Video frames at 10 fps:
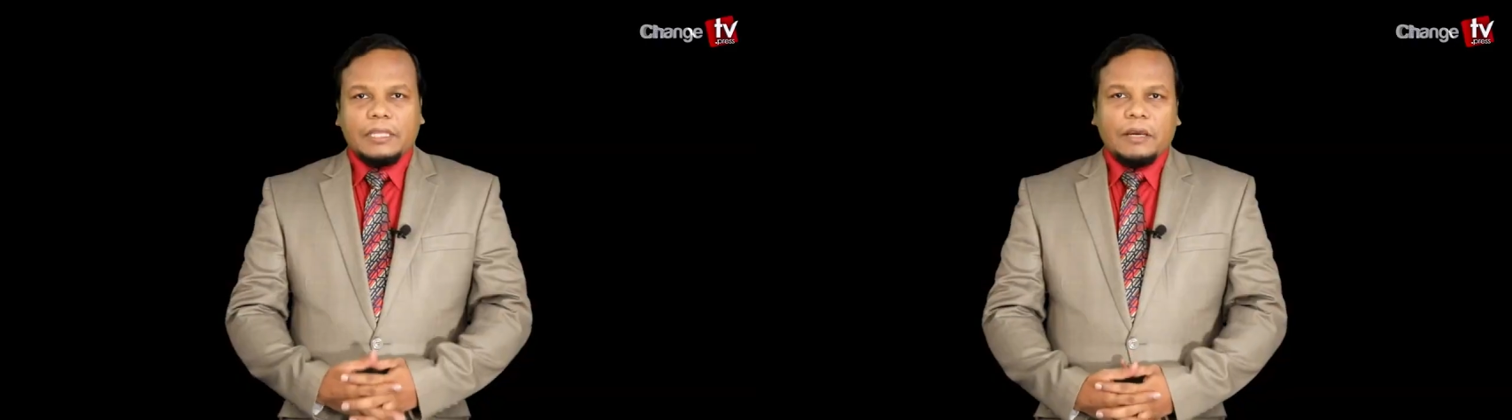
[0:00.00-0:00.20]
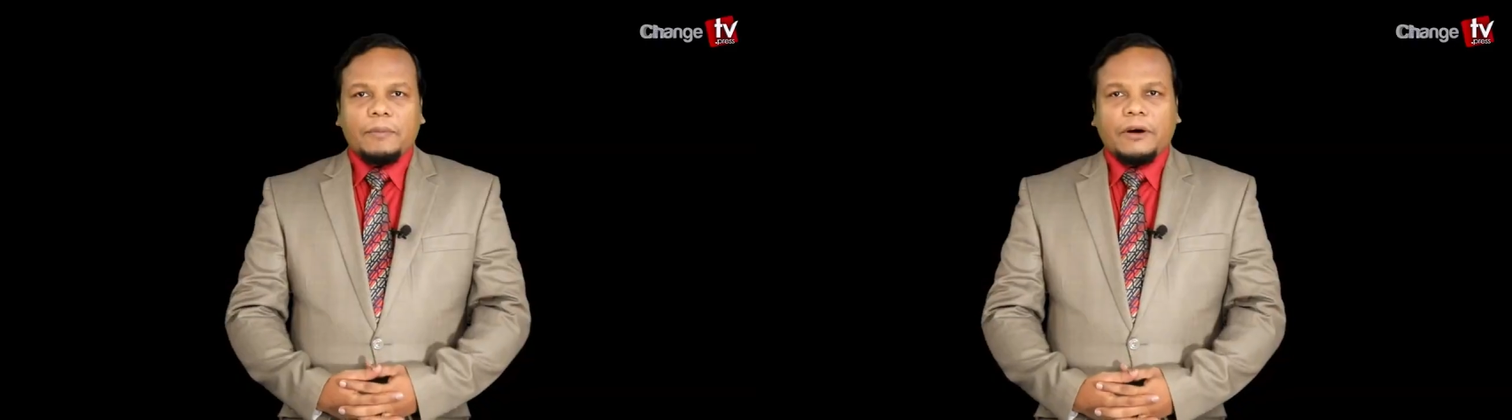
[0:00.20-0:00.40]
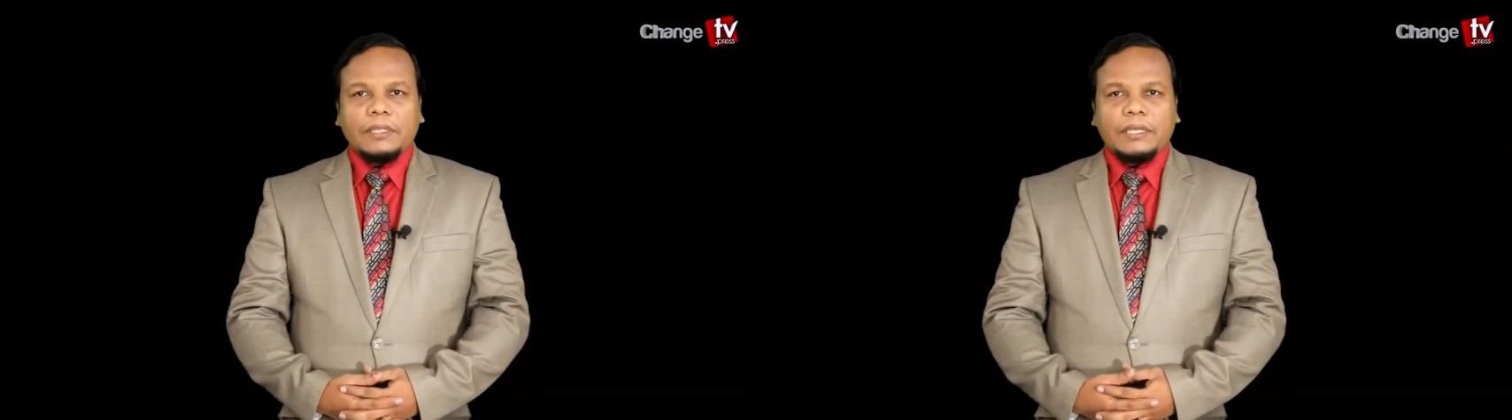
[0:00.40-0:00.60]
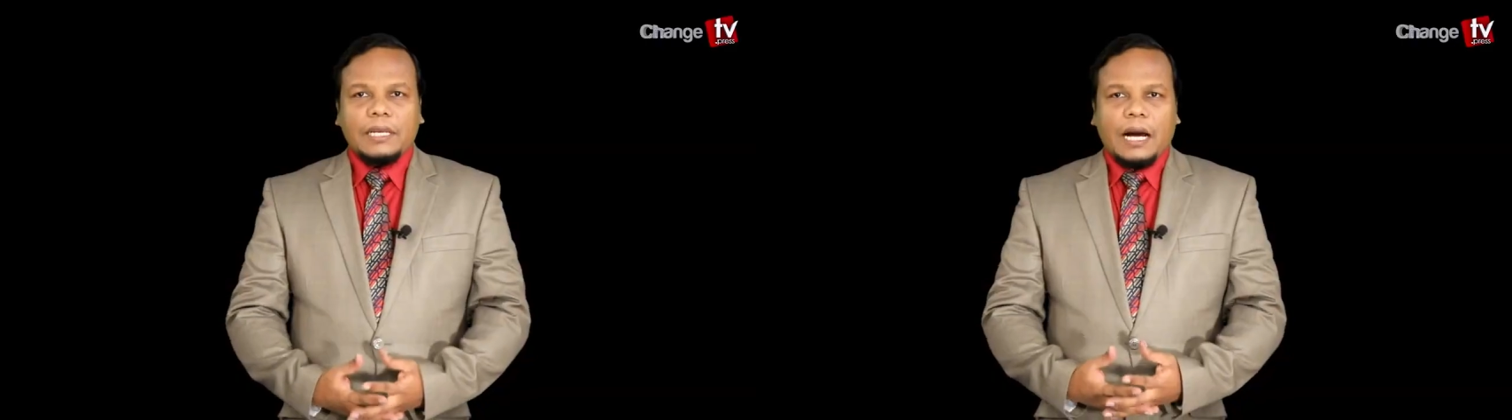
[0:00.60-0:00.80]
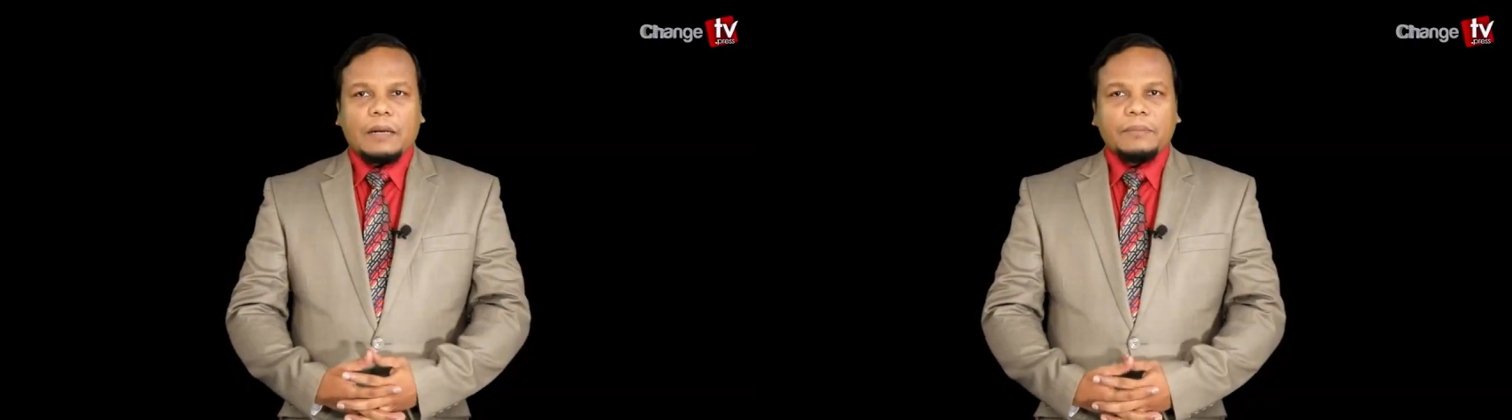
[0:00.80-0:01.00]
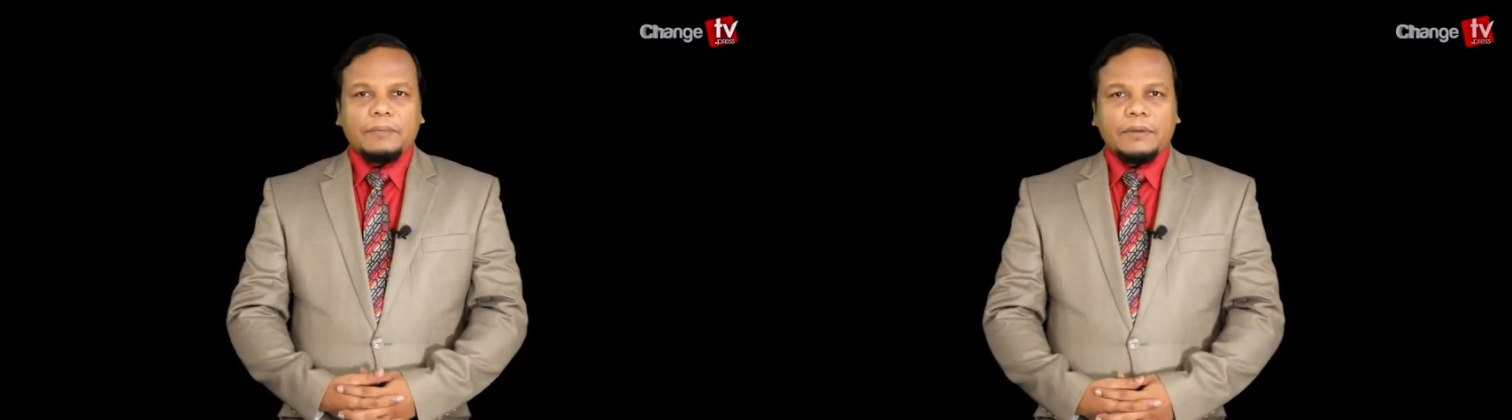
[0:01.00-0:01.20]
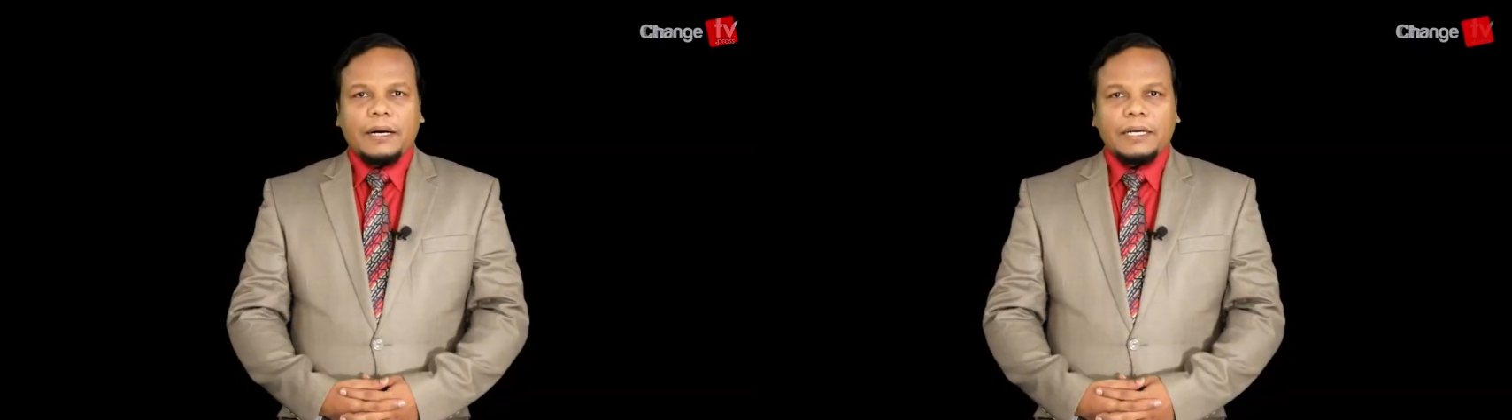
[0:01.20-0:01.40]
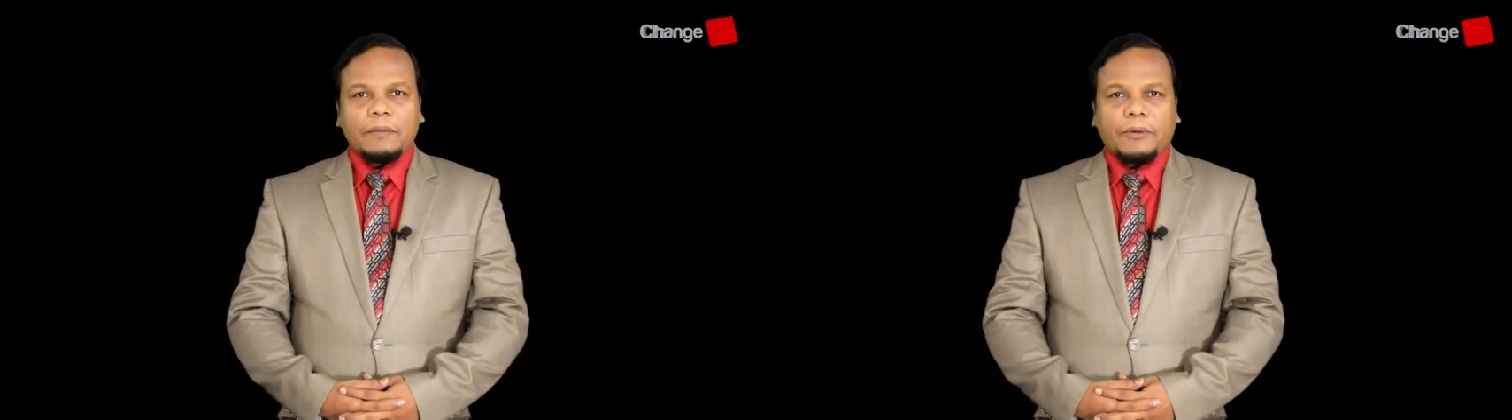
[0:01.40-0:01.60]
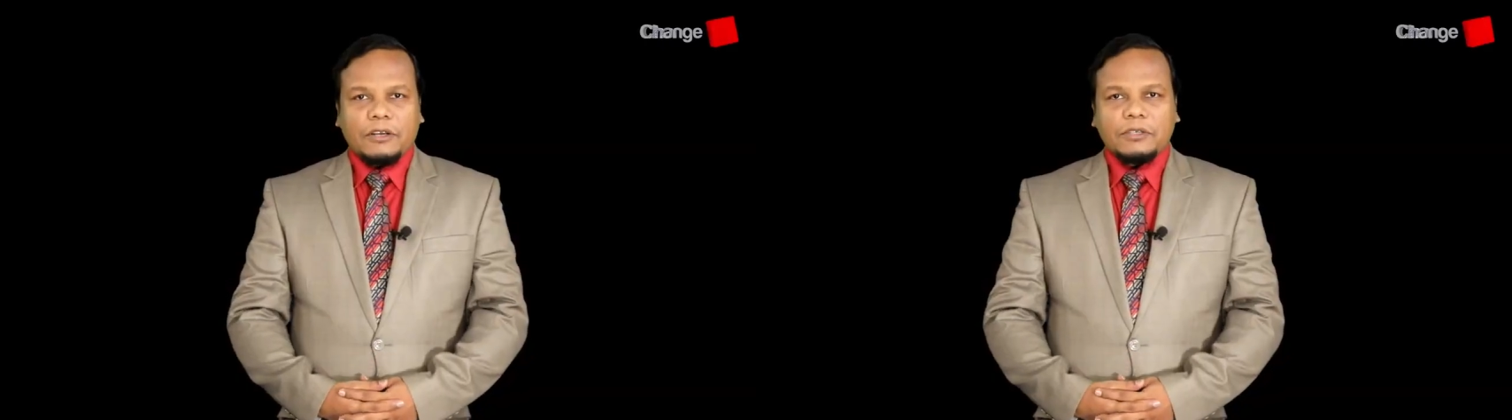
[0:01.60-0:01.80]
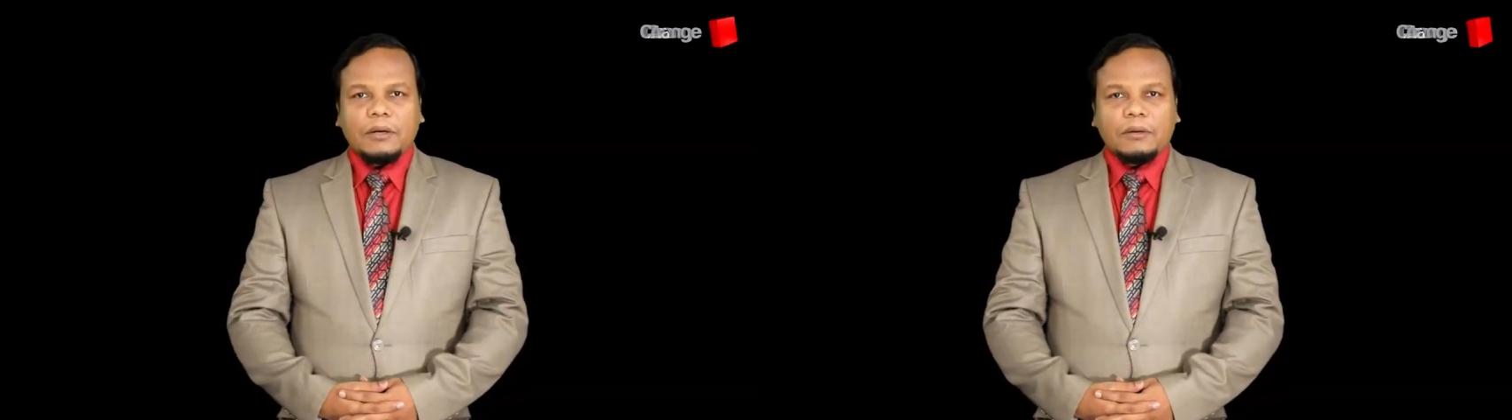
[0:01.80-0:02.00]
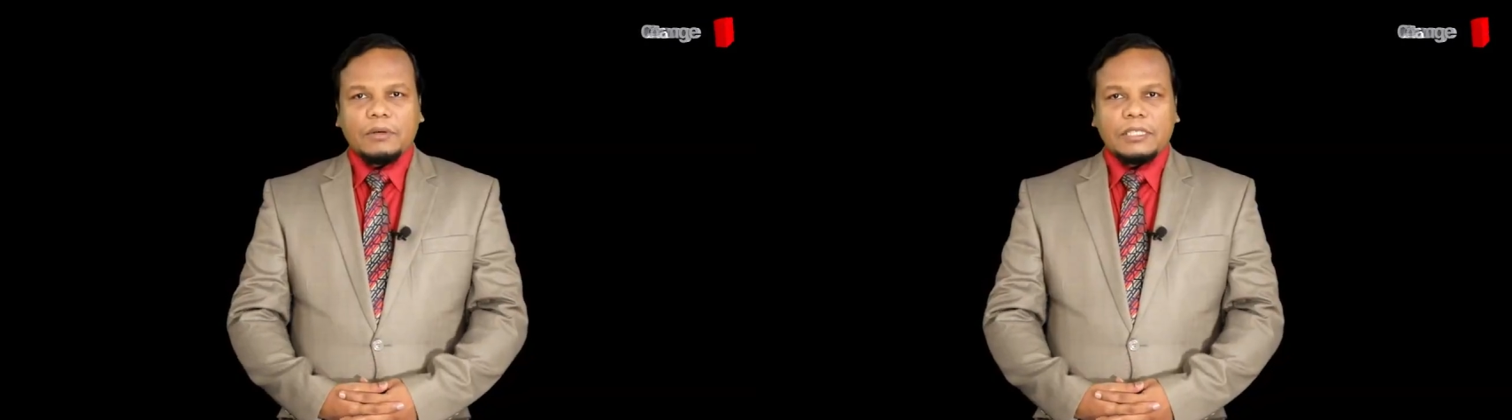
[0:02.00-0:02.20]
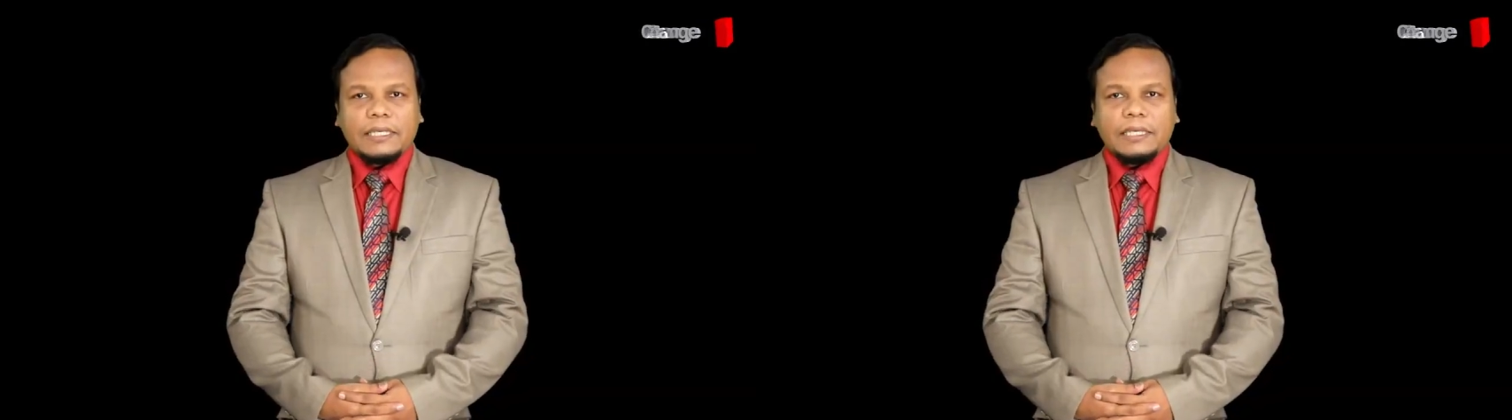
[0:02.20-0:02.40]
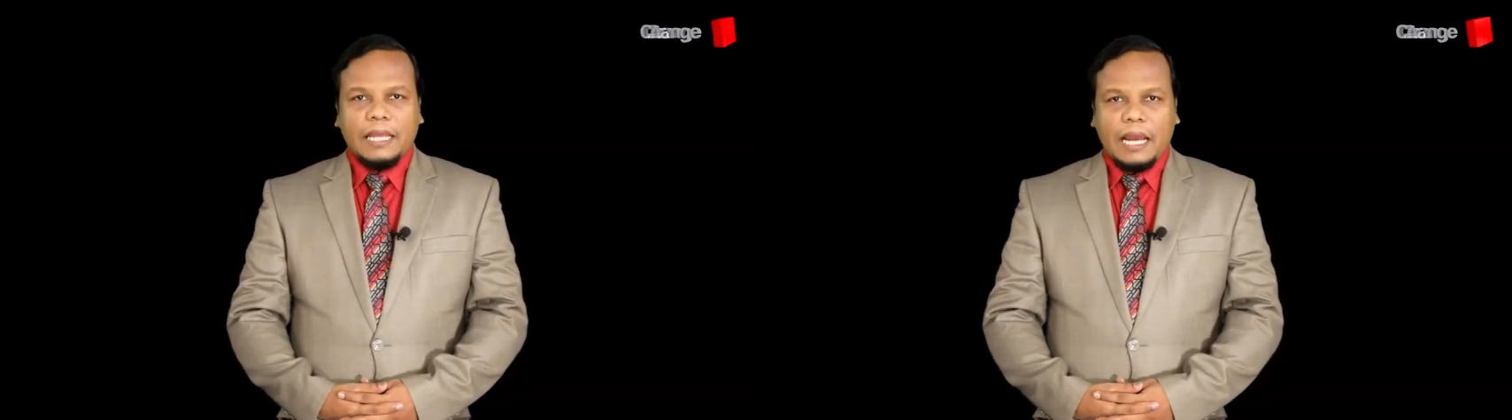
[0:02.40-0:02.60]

দেওবন্দে আরবি বিভাগে পড়াশোনা করেছেন